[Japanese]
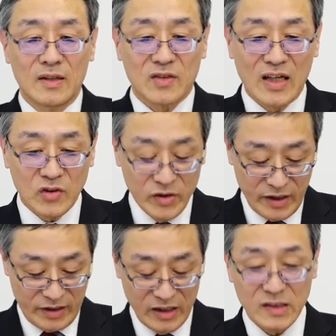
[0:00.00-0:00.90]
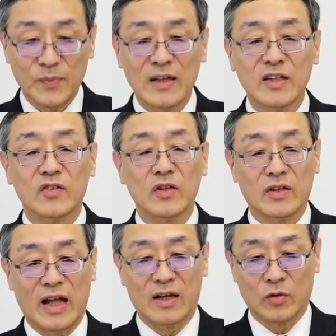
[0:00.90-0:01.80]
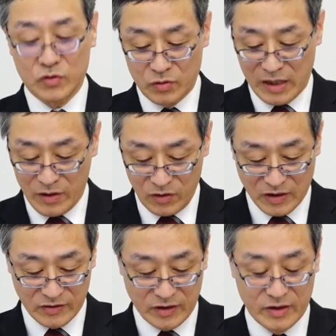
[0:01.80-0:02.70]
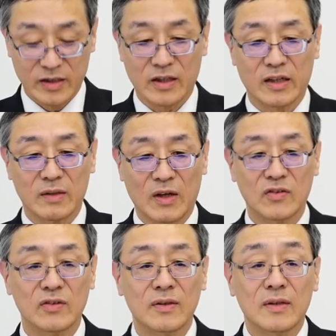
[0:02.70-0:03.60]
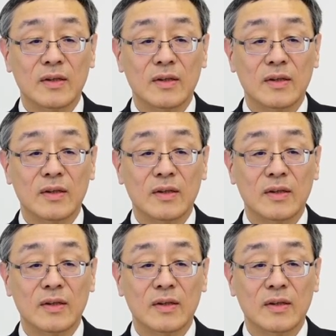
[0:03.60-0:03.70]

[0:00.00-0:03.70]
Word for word: 最初にエスパンについてご紹介をさせていただきます。